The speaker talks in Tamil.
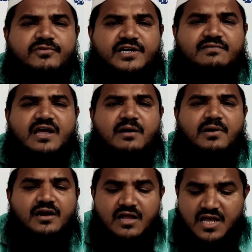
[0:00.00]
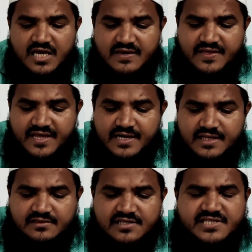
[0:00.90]
விட்டுவிடாமல் இதை
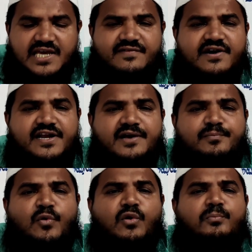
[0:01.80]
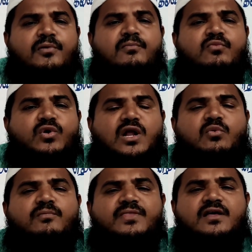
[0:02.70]
எடுத்து செய்ய வேண்டிய பொறுப்பும்
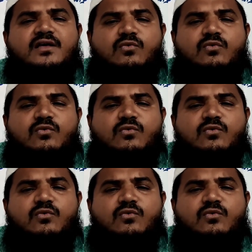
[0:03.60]
உணர்வும்